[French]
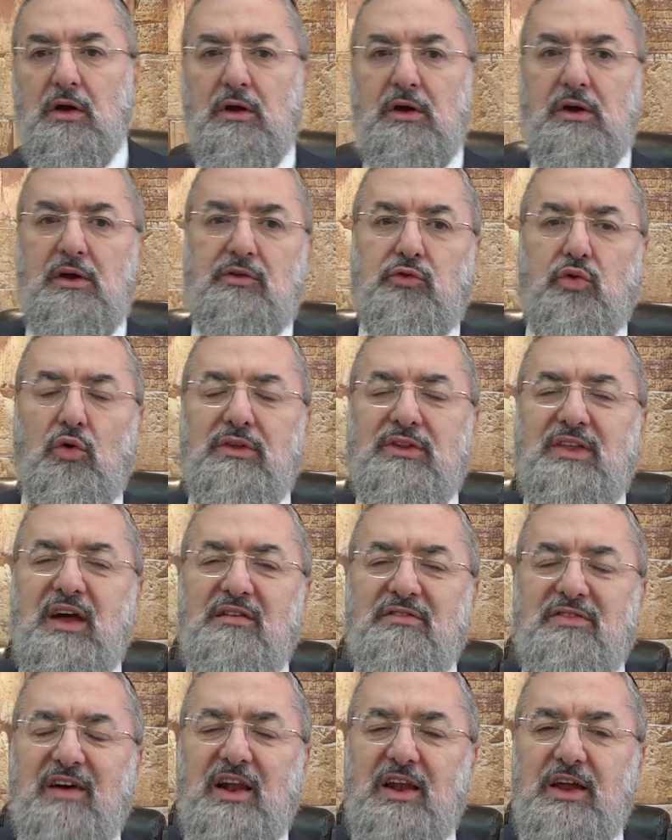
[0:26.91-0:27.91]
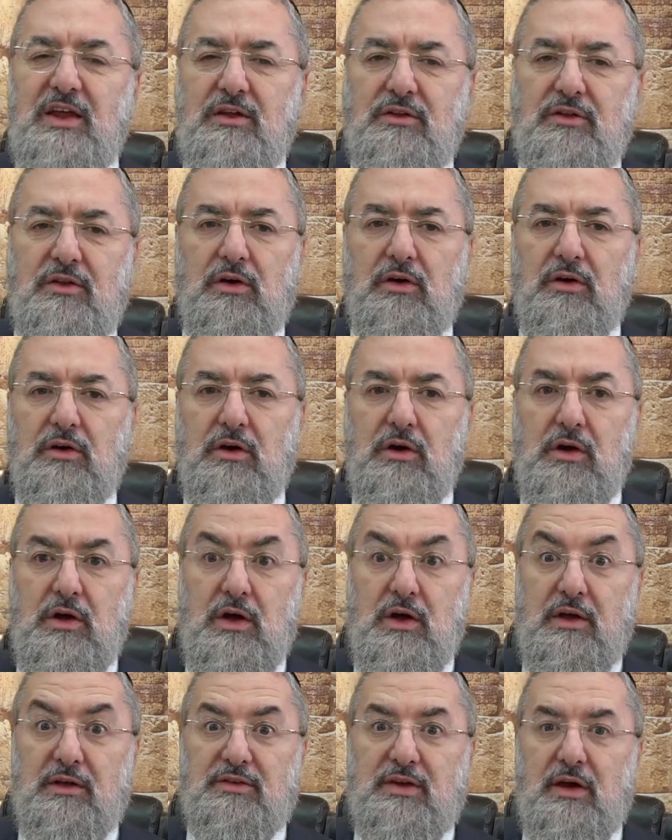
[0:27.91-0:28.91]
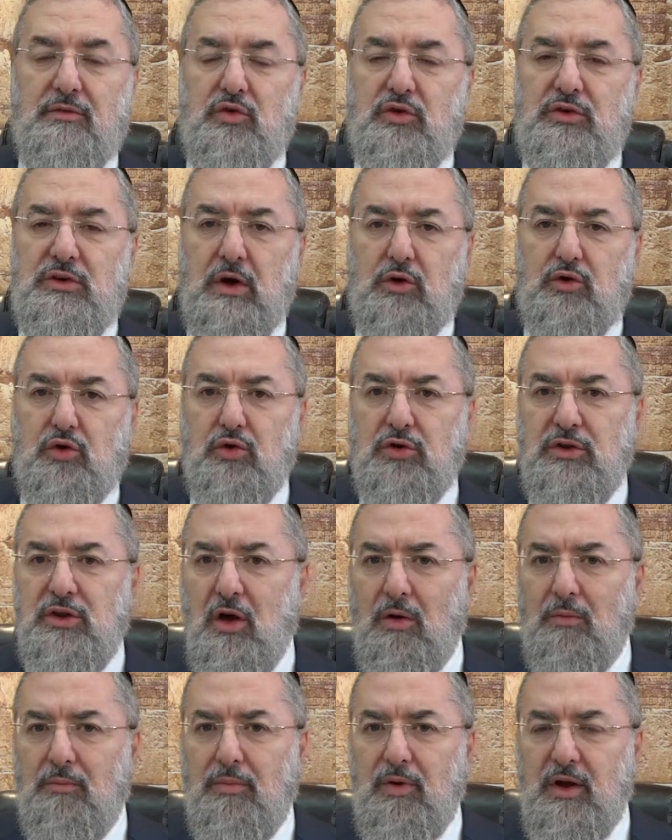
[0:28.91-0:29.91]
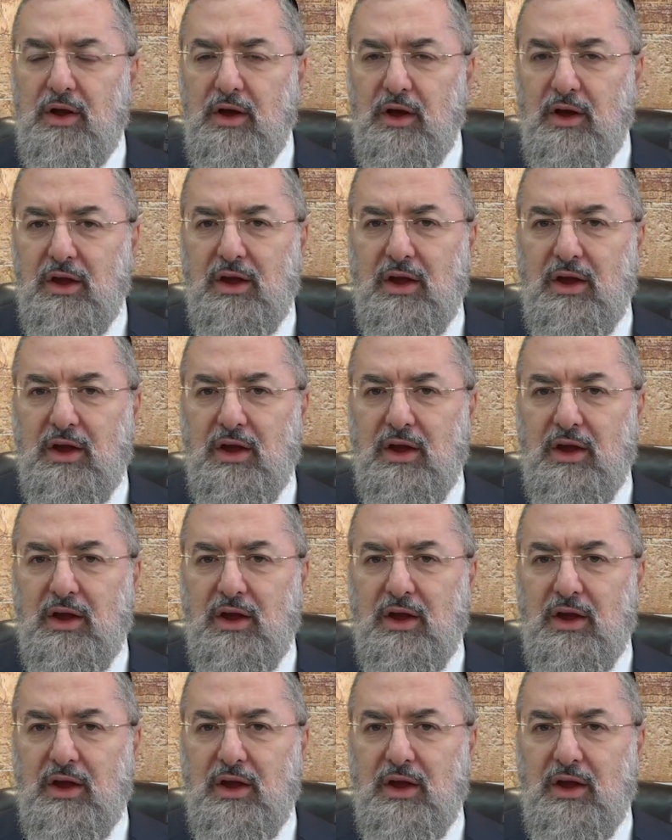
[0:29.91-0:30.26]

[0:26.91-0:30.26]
qui sont invalides ça veut dire que d'emblée,